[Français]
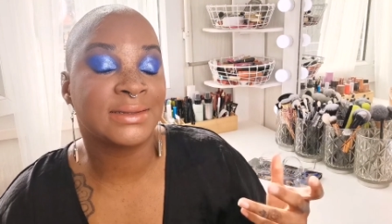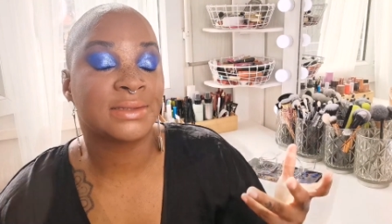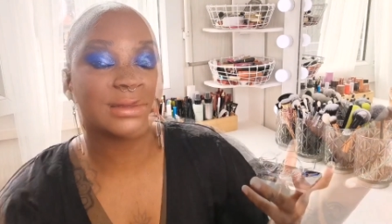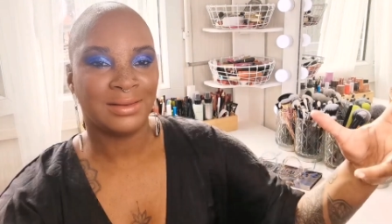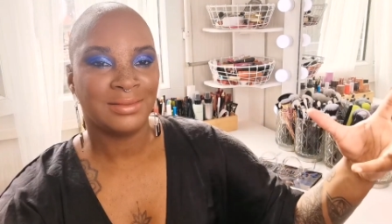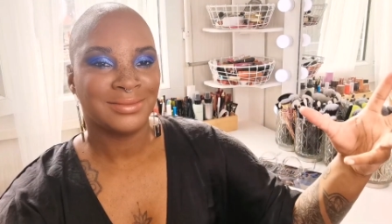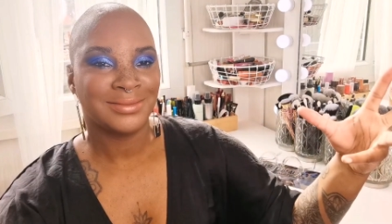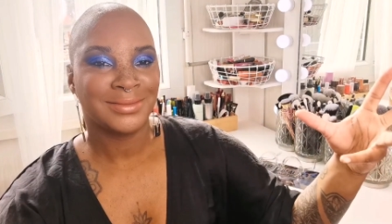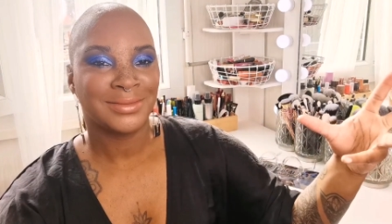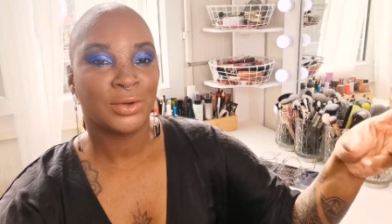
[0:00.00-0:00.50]

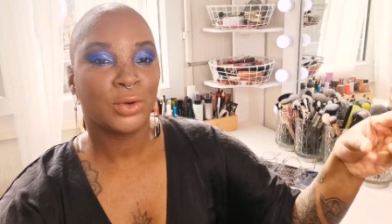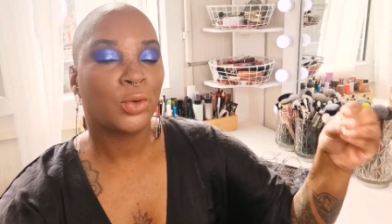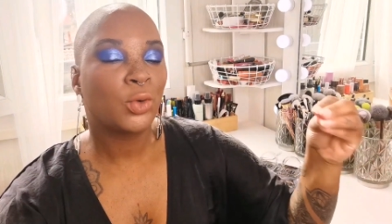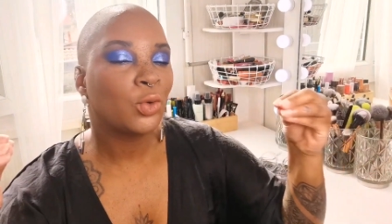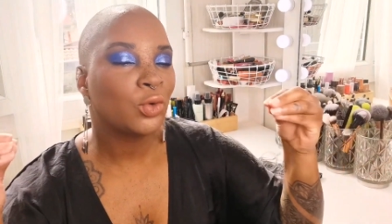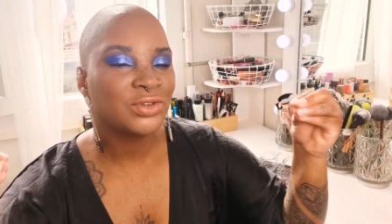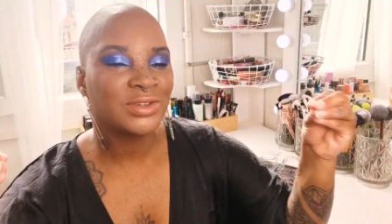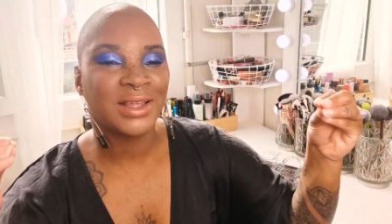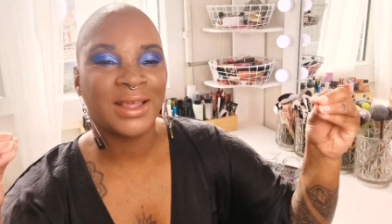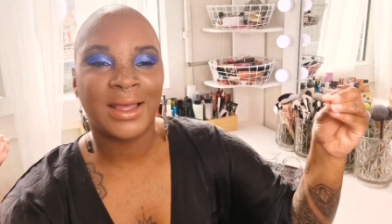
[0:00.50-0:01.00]
Là,
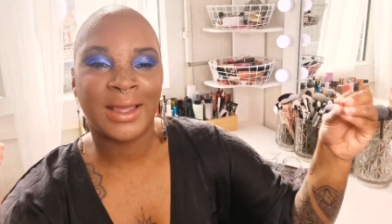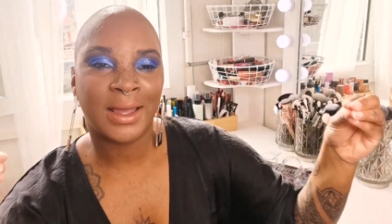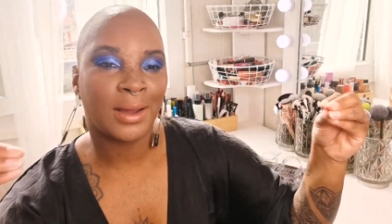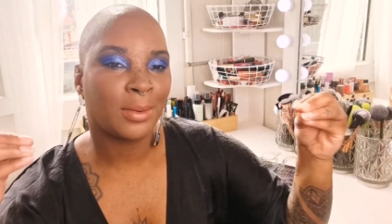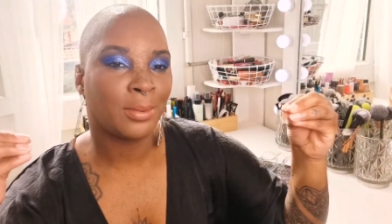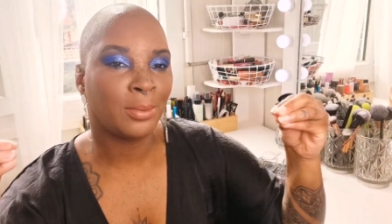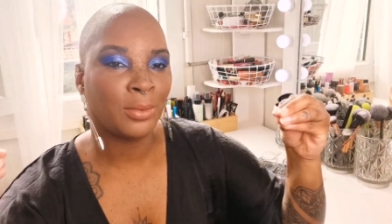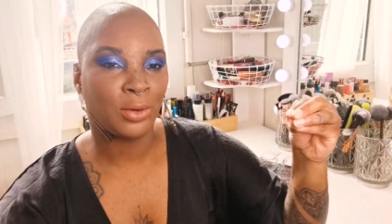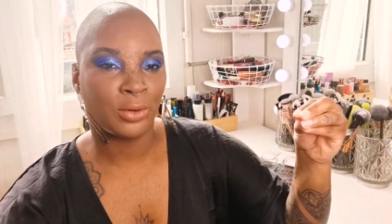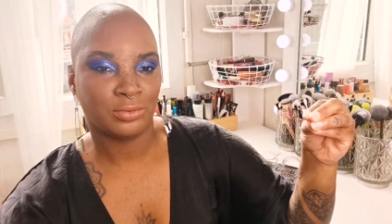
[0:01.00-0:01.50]

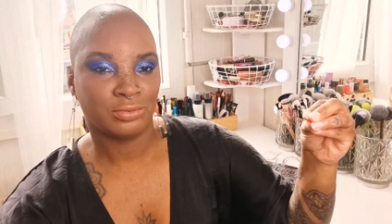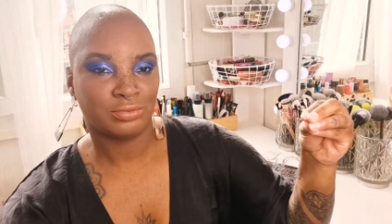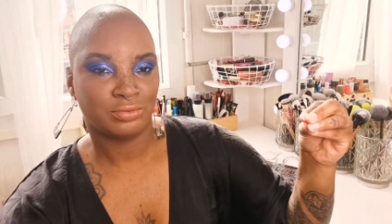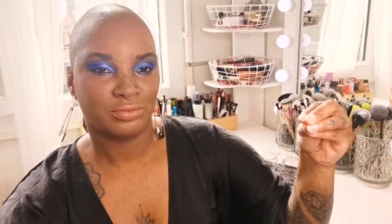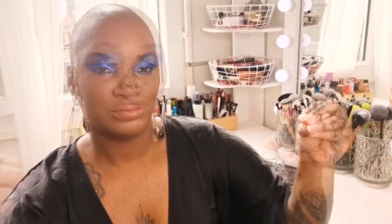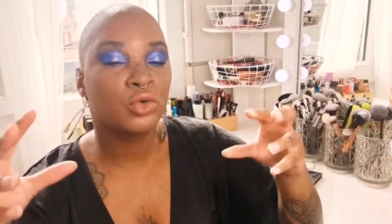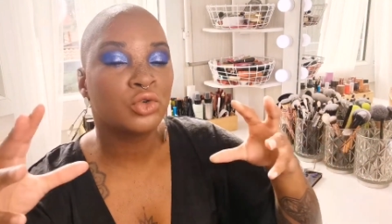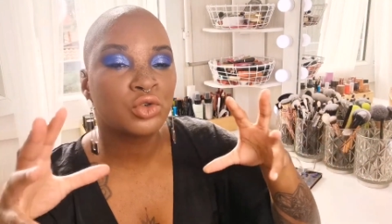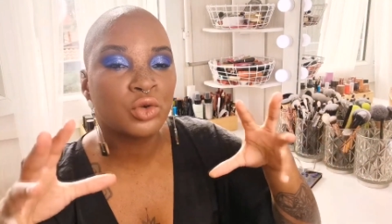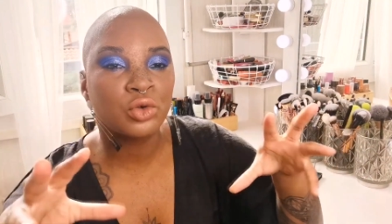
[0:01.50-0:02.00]
contrairement
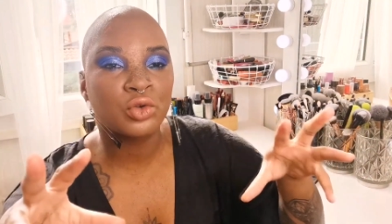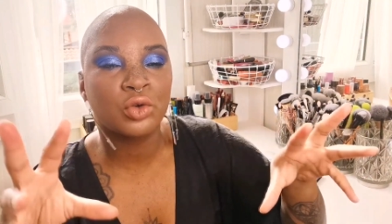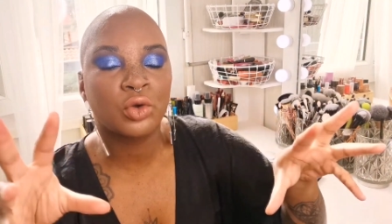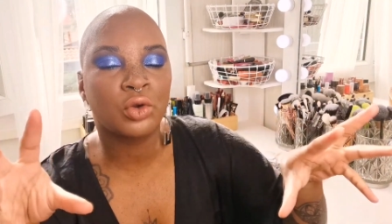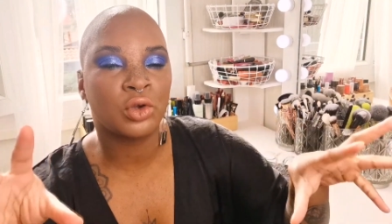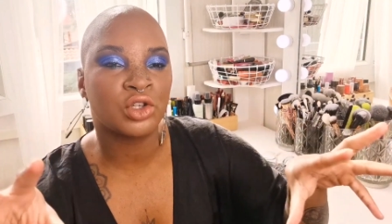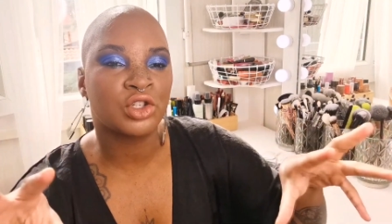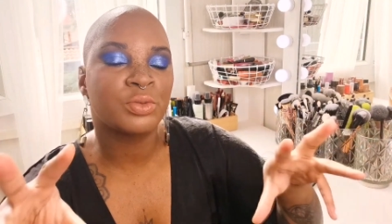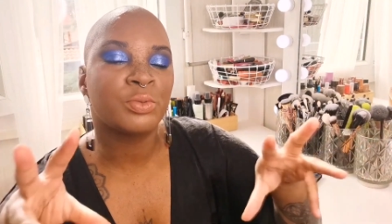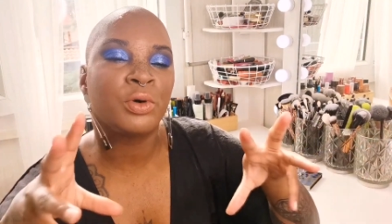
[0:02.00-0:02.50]
aux autres
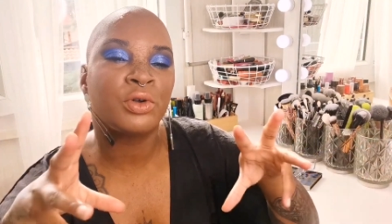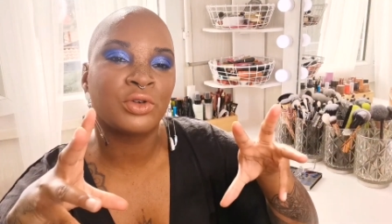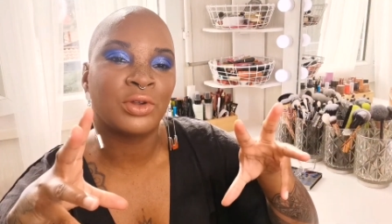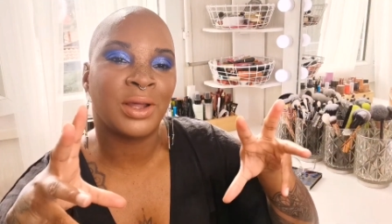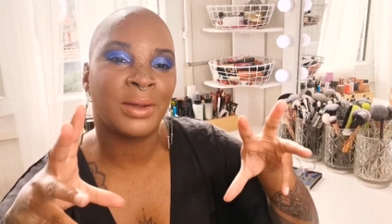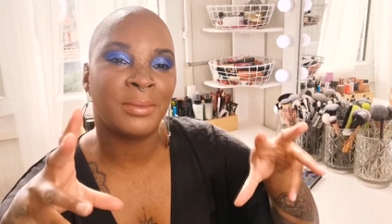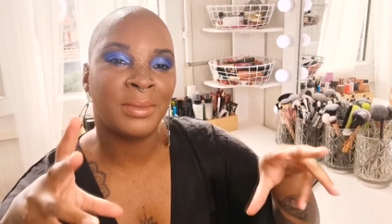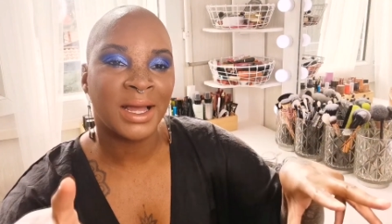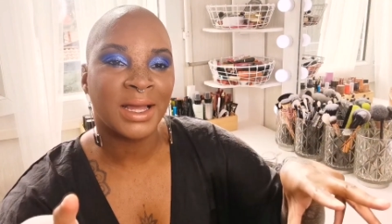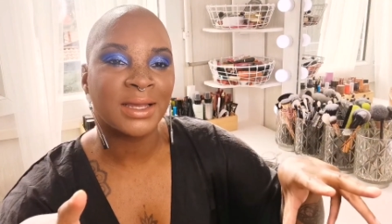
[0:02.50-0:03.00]
lancements de
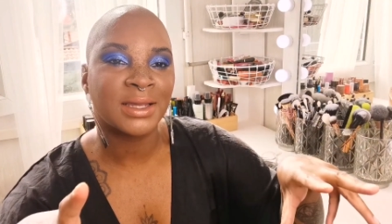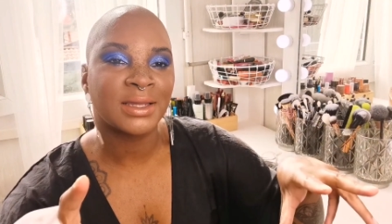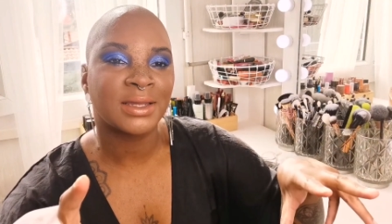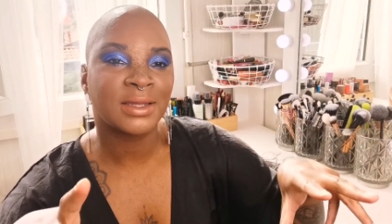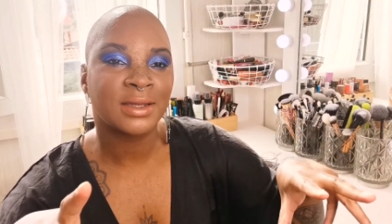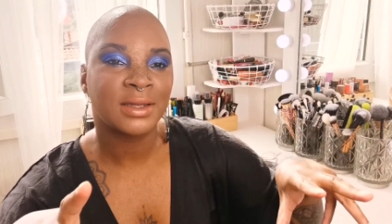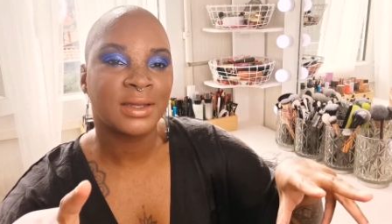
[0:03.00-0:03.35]
la marque,